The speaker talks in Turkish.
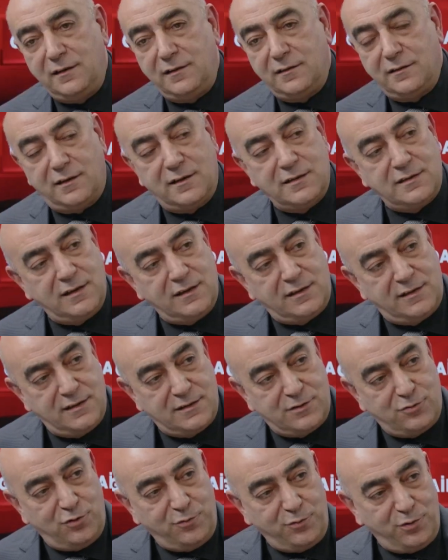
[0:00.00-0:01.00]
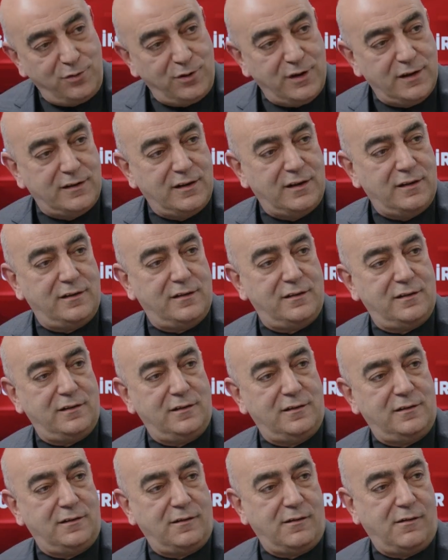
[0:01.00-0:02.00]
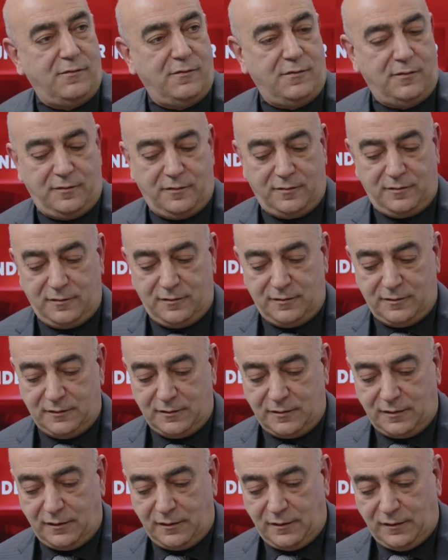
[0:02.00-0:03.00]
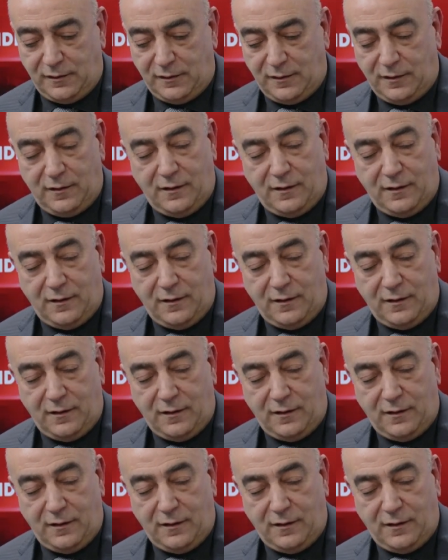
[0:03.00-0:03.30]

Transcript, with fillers: İsa, Hazreti İsa o bölgede. Evet Oğuz Hanım e, bunu da...